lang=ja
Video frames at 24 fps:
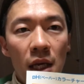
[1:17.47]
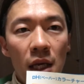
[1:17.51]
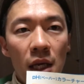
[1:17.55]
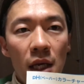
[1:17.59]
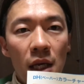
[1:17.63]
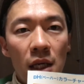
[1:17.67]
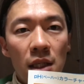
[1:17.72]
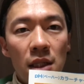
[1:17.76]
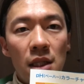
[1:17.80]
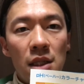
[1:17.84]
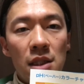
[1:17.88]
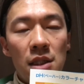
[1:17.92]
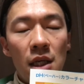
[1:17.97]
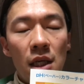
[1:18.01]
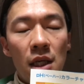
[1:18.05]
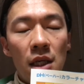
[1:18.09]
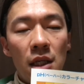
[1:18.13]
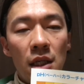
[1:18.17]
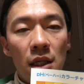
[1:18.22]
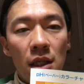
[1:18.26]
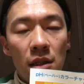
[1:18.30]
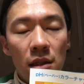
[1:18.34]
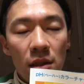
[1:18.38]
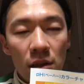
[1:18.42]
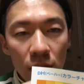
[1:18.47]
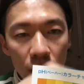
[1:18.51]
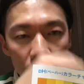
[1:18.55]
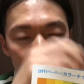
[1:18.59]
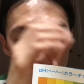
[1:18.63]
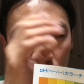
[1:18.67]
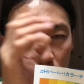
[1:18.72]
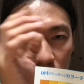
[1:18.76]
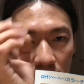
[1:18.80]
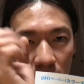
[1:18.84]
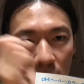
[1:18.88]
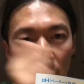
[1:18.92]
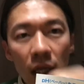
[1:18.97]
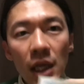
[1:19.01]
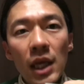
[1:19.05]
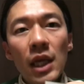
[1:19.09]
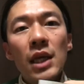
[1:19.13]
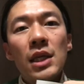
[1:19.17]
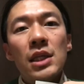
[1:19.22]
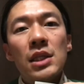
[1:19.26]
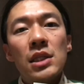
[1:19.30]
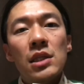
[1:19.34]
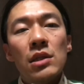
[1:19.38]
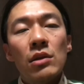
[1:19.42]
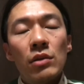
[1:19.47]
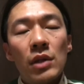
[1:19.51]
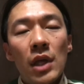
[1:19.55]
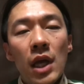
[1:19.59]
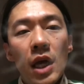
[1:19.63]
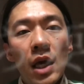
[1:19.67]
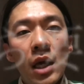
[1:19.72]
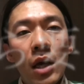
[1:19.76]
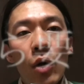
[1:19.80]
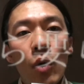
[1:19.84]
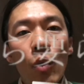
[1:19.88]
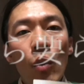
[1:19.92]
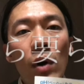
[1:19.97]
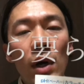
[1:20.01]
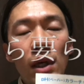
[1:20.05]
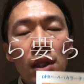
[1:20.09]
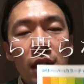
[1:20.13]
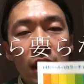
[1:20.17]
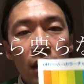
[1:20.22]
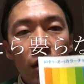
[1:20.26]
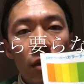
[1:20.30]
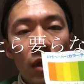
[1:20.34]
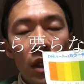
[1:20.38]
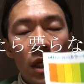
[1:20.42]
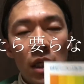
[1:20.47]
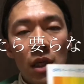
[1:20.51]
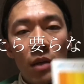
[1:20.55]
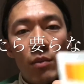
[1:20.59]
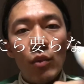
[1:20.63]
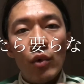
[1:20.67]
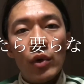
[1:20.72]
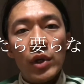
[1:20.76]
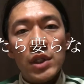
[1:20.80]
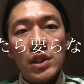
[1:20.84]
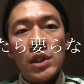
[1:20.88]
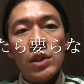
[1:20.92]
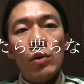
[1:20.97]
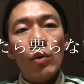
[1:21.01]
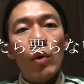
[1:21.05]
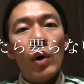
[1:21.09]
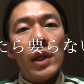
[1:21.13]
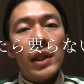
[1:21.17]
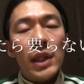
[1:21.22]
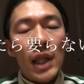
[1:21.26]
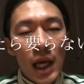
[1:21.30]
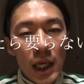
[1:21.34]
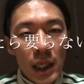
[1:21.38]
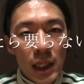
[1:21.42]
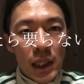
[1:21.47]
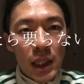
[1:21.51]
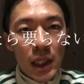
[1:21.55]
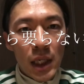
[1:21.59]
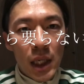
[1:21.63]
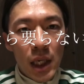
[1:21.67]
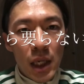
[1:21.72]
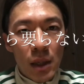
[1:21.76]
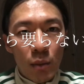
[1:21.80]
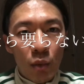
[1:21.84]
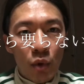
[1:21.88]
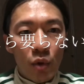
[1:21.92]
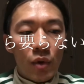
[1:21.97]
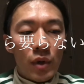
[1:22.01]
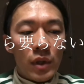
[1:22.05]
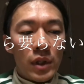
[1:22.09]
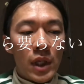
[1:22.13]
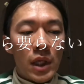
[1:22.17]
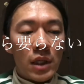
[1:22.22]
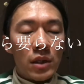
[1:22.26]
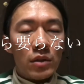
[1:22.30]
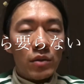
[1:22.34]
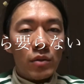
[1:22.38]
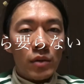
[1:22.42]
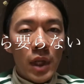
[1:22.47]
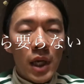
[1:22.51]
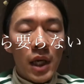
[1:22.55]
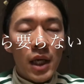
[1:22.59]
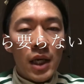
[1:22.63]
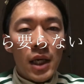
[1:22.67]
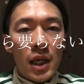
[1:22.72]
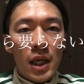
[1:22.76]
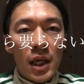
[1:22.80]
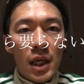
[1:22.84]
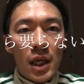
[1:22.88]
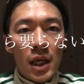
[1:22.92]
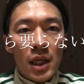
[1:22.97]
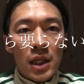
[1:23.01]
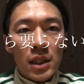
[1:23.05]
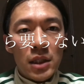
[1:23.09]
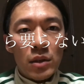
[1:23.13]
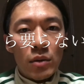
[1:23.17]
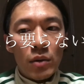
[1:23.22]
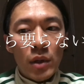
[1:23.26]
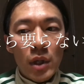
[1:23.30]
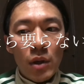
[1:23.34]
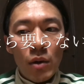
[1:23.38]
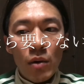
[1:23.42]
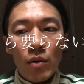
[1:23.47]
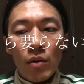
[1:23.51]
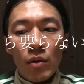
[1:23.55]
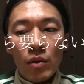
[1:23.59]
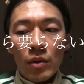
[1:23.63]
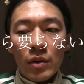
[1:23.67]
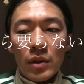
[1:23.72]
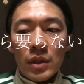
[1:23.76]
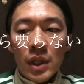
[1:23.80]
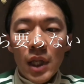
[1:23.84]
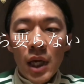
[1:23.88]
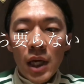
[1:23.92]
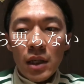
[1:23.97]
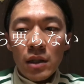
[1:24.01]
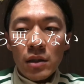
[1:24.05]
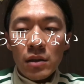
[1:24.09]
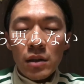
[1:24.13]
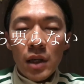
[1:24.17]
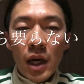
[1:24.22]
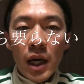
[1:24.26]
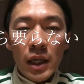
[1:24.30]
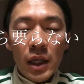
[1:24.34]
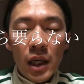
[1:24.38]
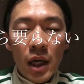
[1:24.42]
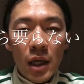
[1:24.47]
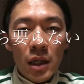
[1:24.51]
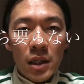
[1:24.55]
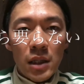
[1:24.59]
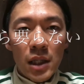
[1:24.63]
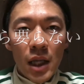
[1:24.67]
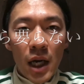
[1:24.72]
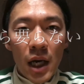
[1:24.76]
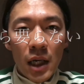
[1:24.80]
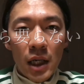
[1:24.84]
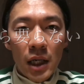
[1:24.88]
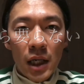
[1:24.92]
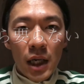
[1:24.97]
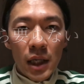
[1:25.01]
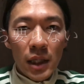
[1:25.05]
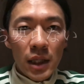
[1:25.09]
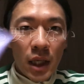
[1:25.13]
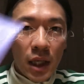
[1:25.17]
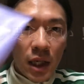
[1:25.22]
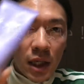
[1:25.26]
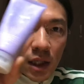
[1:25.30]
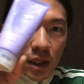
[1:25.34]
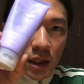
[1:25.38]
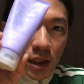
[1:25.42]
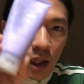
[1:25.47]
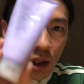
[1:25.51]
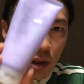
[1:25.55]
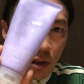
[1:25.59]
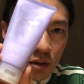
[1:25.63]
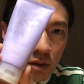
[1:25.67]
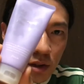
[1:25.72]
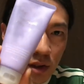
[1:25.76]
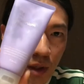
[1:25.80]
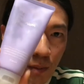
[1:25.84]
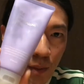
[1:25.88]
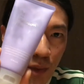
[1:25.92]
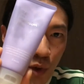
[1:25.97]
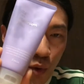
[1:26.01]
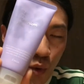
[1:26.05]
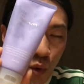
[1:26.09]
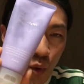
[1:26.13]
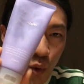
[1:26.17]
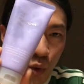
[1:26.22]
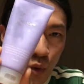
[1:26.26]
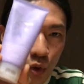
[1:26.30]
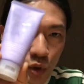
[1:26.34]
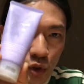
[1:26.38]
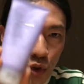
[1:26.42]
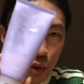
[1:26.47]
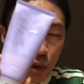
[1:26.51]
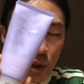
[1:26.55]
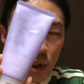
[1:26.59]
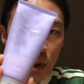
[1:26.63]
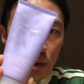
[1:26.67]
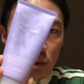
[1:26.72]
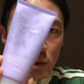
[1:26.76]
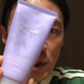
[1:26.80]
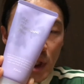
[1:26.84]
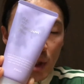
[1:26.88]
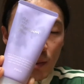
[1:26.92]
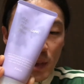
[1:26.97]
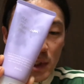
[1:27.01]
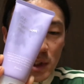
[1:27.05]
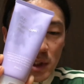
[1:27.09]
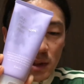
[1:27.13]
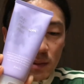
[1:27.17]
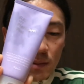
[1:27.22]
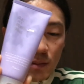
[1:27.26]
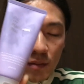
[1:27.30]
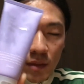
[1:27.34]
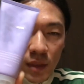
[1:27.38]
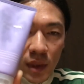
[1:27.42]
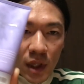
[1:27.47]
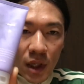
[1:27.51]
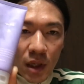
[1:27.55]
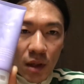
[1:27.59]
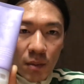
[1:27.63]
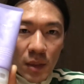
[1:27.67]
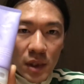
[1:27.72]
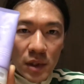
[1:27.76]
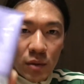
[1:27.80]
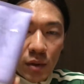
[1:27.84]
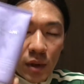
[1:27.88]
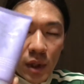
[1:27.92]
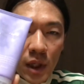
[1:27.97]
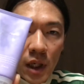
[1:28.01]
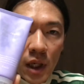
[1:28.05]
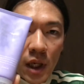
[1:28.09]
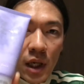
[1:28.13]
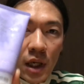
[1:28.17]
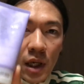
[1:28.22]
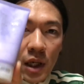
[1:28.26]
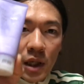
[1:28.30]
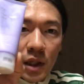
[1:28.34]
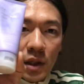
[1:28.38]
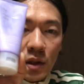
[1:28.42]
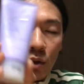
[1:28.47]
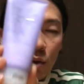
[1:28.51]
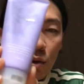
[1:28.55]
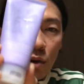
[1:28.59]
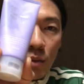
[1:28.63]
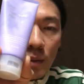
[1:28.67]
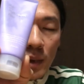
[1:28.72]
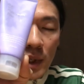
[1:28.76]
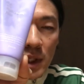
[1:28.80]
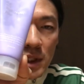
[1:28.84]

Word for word: ヘアデザインの時だけ必要で終わった時にはもう必要がないものになるのでそれをなく早い段階でなくすための商品でございますまあ、それがどこま